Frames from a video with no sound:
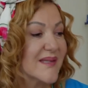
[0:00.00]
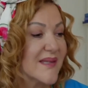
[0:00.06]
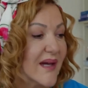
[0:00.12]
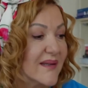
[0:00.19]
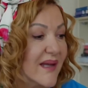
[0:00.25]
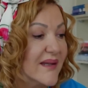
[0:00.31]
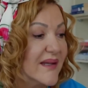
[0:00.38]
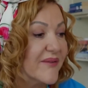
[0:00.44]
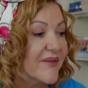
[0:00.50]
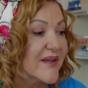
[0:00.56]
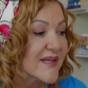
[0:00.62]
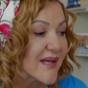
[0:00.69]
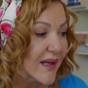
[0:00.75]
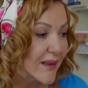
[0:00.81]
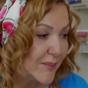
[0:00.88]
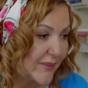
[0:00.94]
Zaten
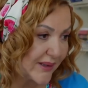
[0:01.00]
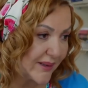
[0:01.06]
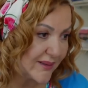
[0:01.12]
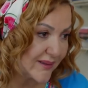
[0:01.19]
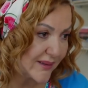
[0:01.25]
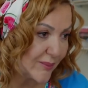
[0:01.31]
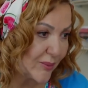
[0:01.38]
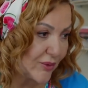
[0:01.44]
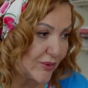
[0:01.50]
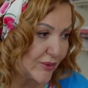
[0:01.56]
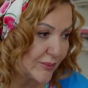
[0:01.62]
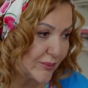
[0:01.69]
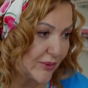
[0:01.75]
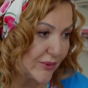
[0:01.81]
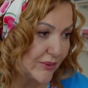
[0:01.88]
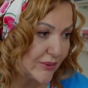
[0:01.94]
nefes alma Yıldırım olur
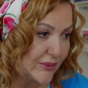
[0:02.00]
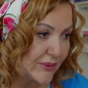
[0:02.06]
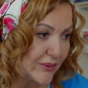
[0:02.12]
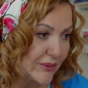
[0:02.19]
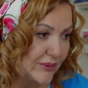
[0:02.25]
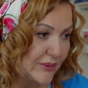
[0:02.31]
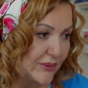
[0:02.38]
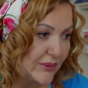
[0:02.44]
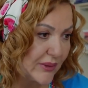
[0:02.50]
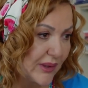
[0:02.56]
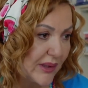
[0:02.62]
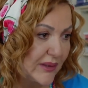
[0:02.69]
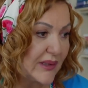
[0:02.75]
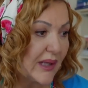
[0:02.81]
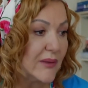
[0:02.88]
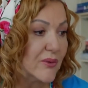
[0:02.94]
mu?
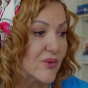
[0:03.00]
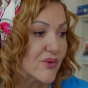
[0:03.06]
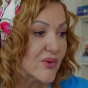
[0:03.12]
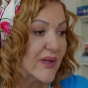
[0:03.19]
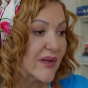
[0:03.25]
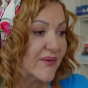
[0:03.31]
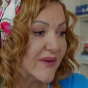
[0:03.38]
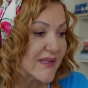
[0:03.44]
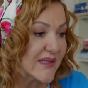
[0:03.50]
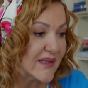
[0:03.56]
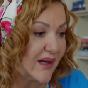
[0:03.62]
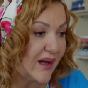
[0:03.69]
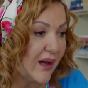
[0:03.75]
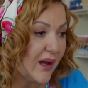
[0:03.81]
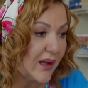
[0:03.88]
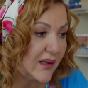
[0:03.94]
Daha doğrusu
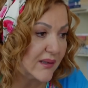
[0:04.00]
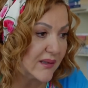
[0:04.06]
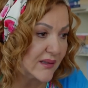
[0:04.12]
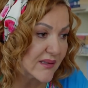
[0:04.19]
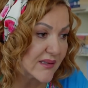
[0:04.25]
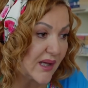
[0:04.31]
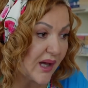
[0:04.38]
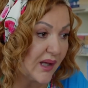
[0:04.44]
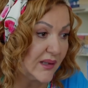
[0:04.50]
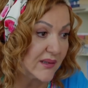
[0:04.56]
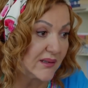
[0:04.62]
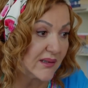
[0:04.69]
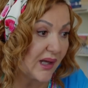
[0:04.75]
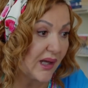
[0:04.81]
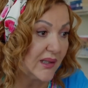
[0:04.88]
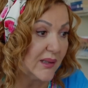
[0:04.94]
nefesini al.
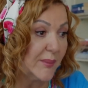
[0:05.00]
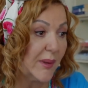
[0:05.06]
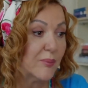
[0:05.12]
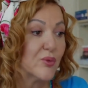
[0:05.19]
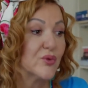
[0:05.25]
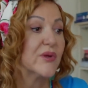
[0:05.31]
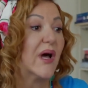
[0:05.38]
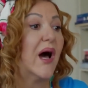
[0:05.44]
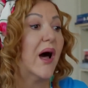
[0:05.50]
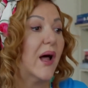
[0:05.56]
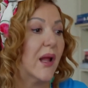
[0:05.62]
Sağlıkla al ama burada